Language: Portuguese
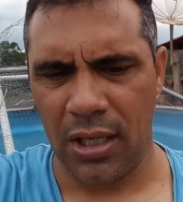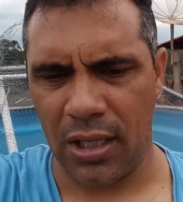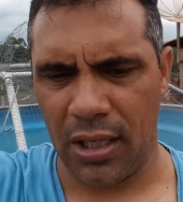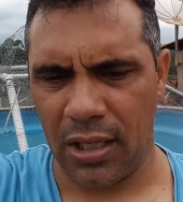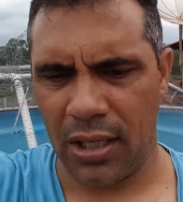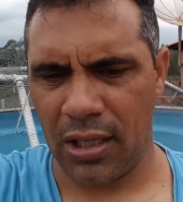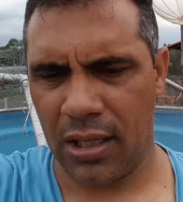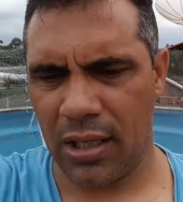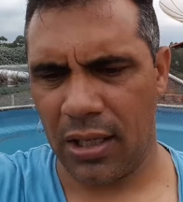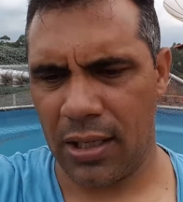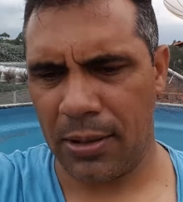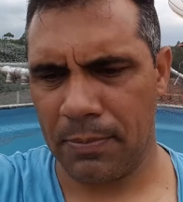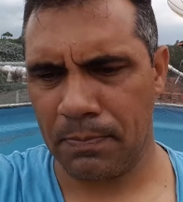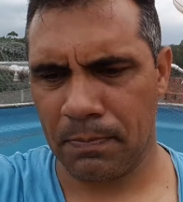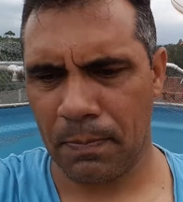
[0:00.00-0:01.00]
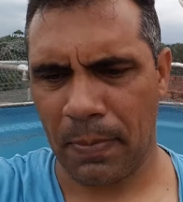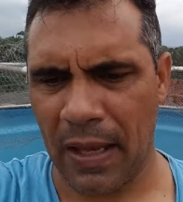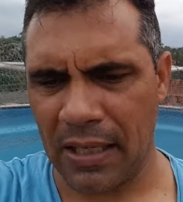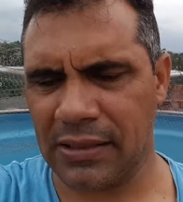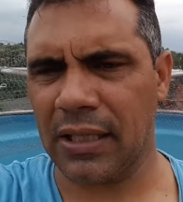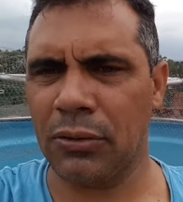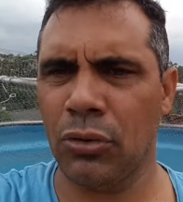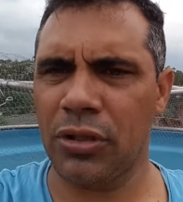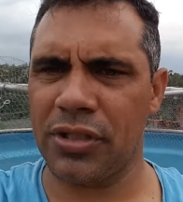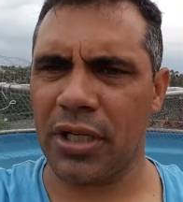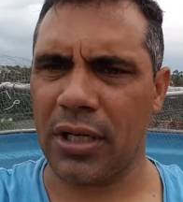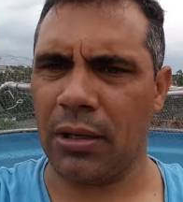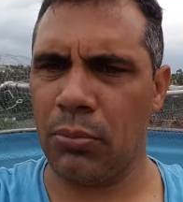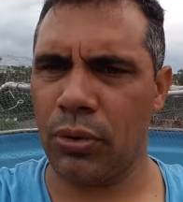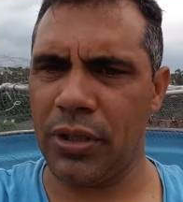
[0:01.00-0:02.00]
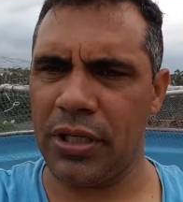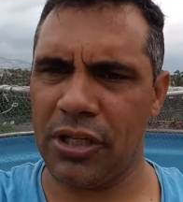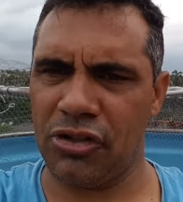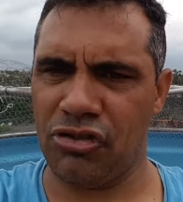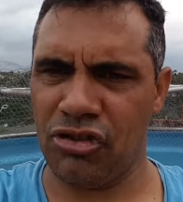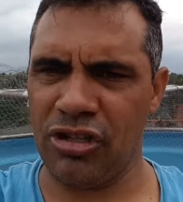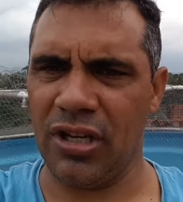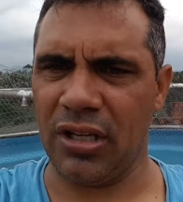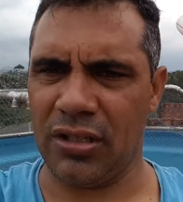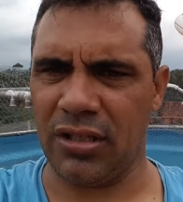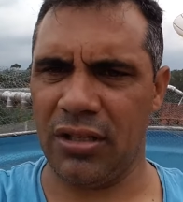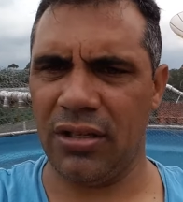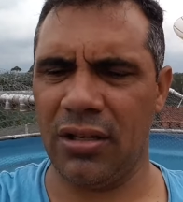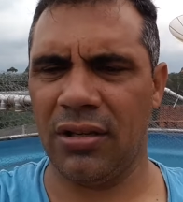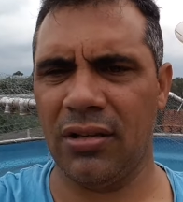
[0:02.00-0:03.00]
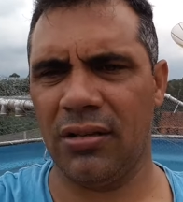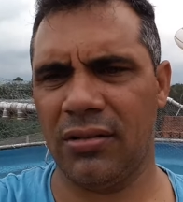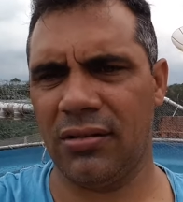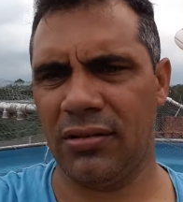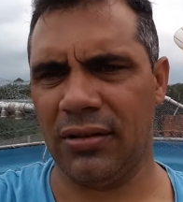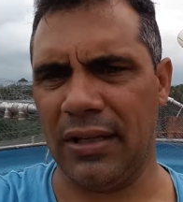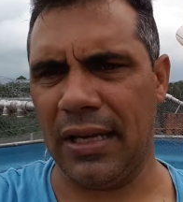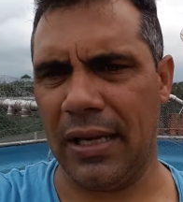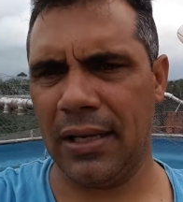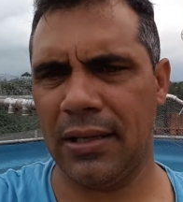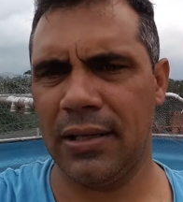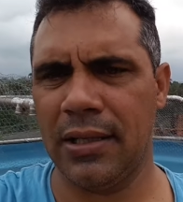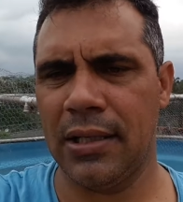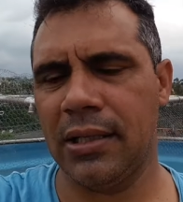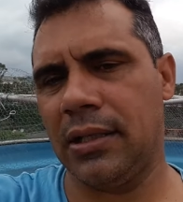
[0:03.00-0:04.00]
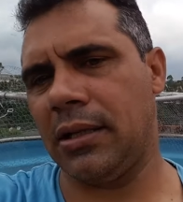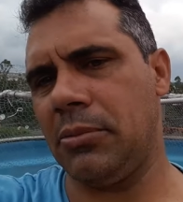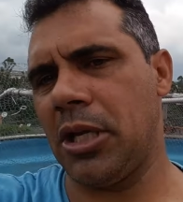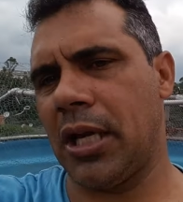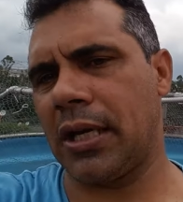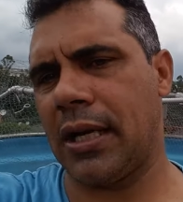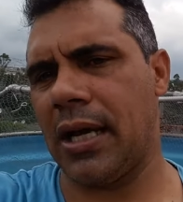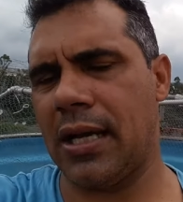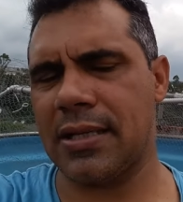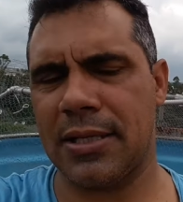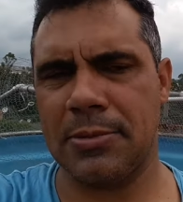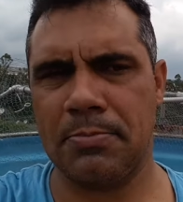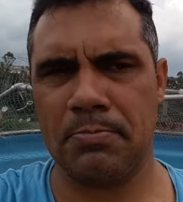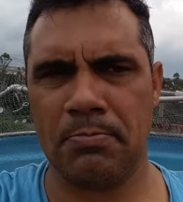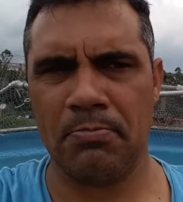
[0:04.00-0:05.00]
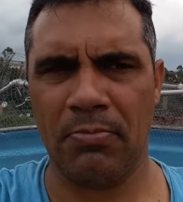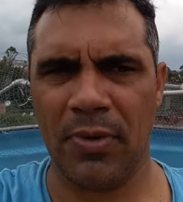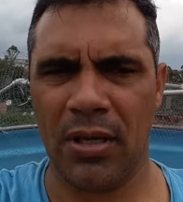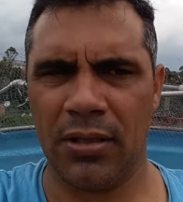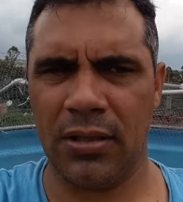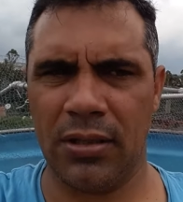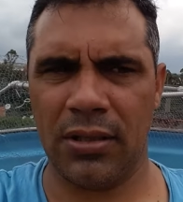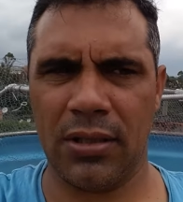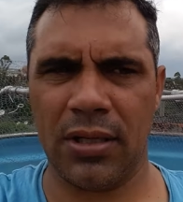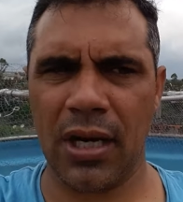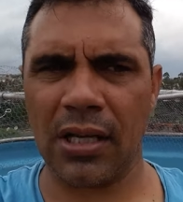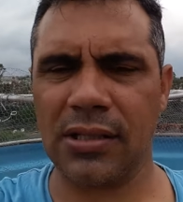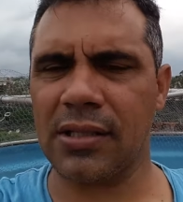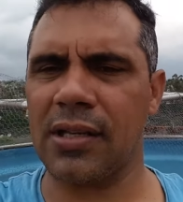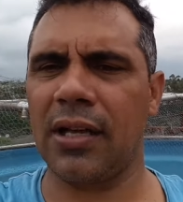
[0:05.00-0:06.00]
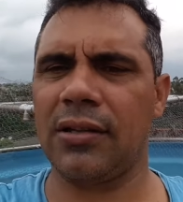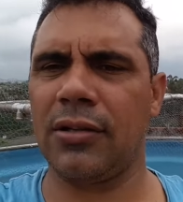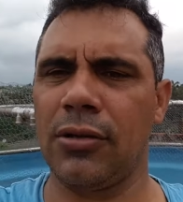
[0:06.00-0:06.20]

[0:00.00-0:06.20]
Ah, essa noite acabou energia aqui, né, na minha casa. E graças a